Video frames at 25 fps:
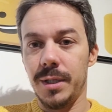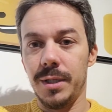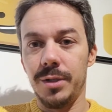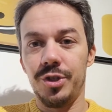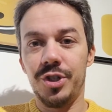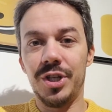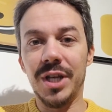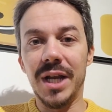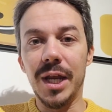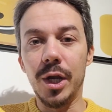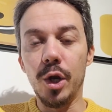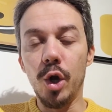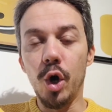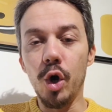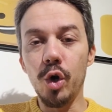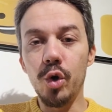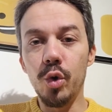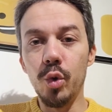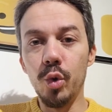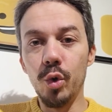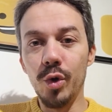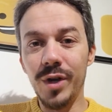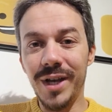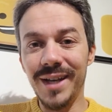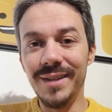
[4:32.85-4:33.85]
C'è la
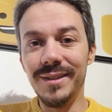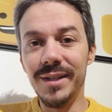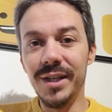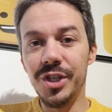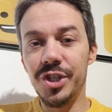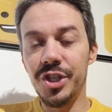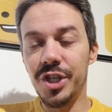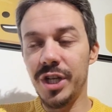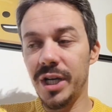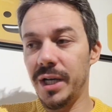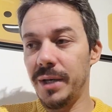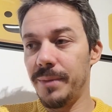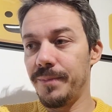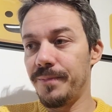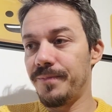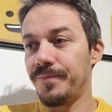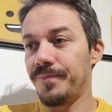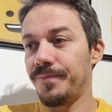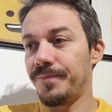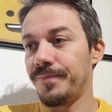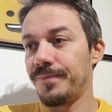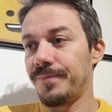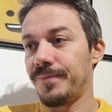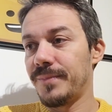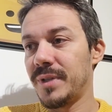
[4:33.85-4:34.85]
Novlu che dice
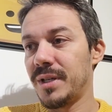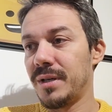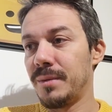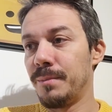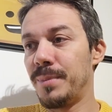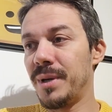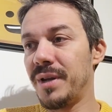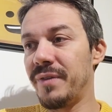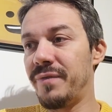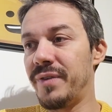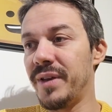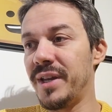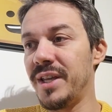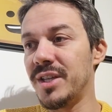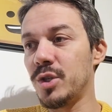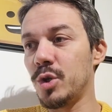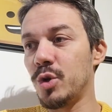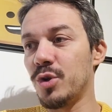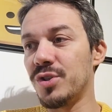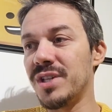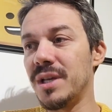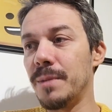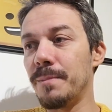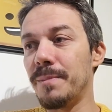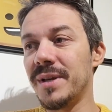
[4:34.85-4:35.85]

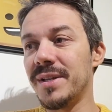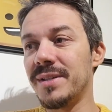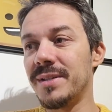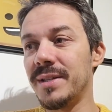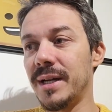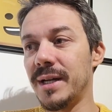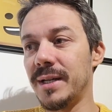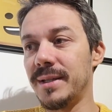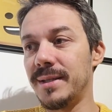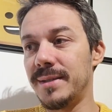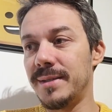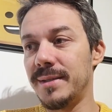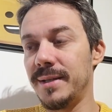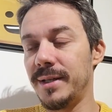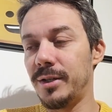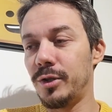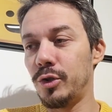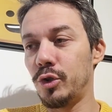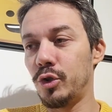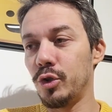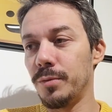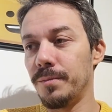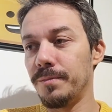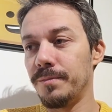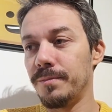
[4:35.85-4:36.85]
preferisco sempre stare
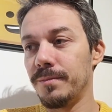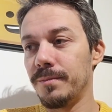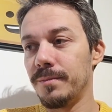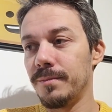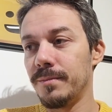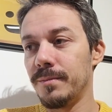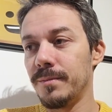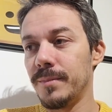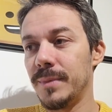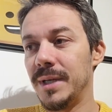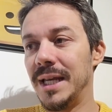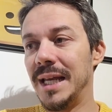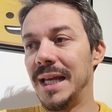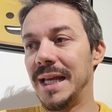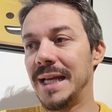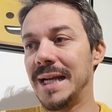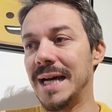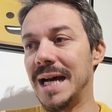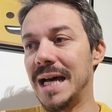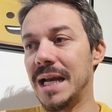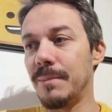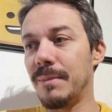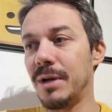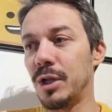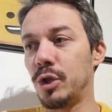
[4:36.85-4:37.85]
zitto. Il
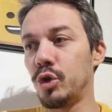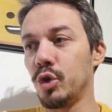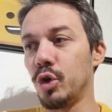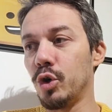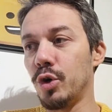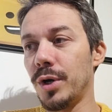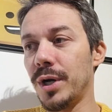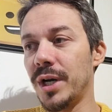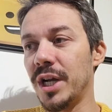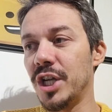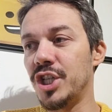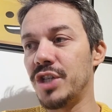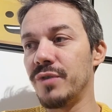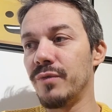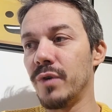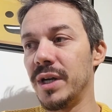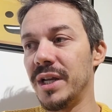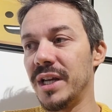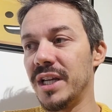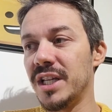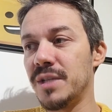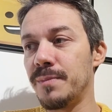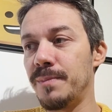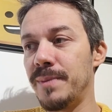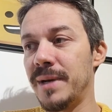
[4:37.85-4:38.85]
karma torna, ci vuole
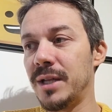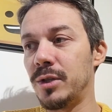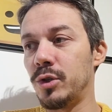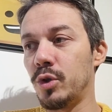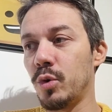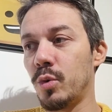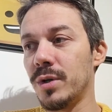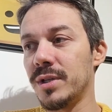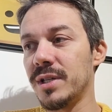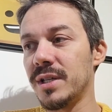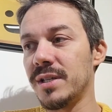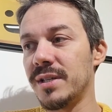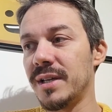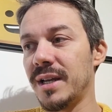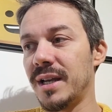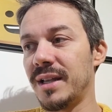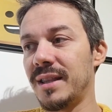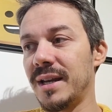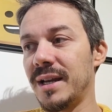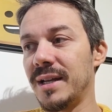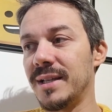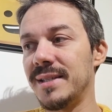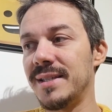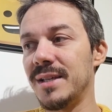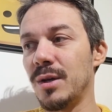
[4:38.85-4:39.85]
rispetto, questa sera
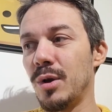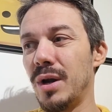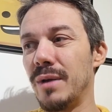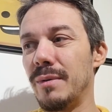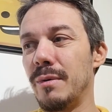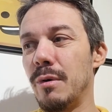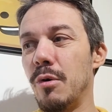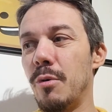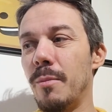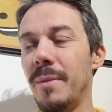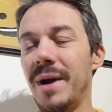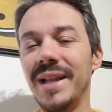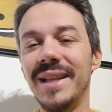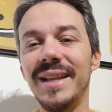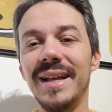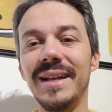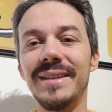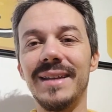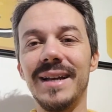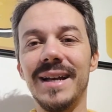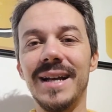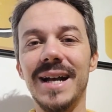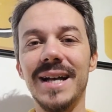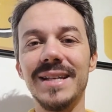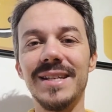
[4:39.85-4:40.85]
3-0 li abbiamo
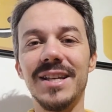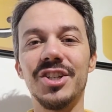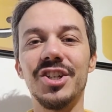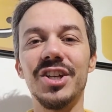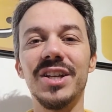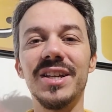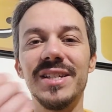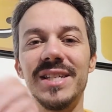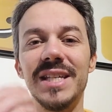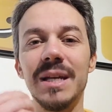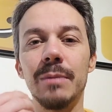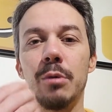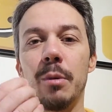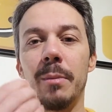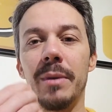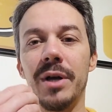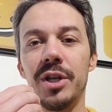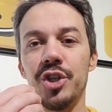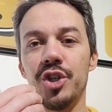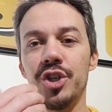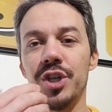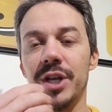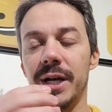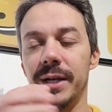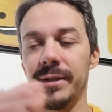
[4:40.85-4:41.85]
mandati a casa, ce li siamo
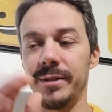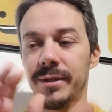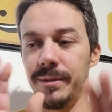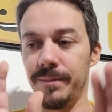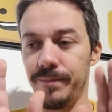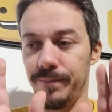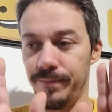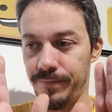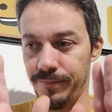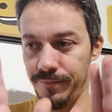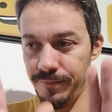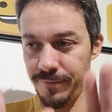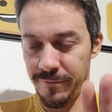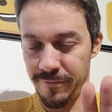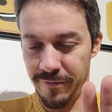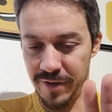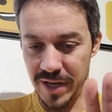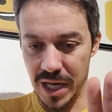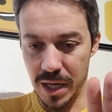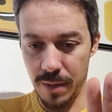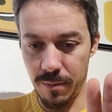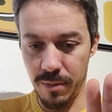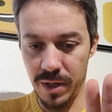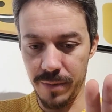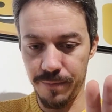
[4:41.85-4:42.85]
mangiati.
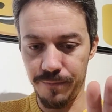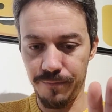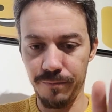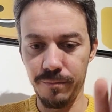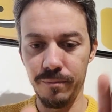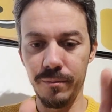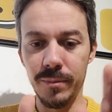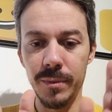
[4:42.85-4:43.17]
Fermi.